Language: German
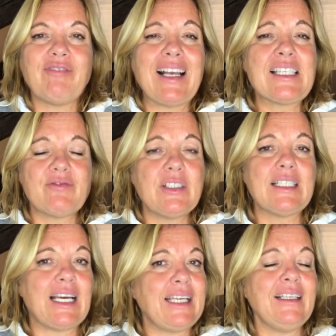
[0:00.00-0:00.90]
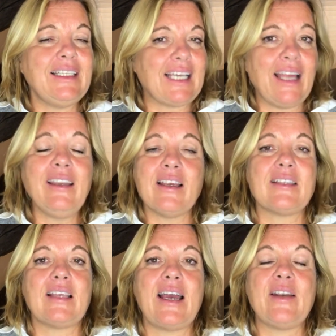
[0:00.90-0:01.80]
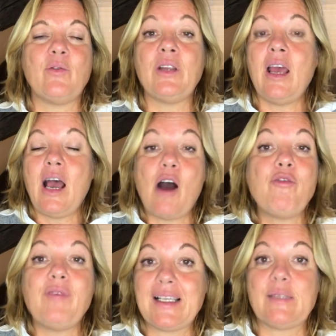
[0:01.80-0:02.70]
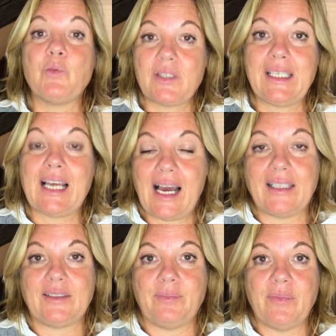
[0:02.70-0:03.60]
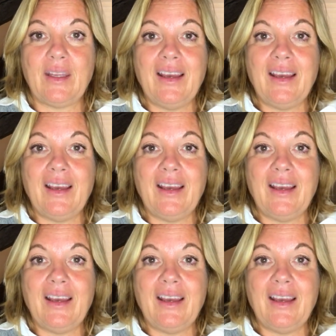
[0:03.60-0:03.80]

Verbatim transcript: was wird eigentlich anders sein und auf was muss ich achten.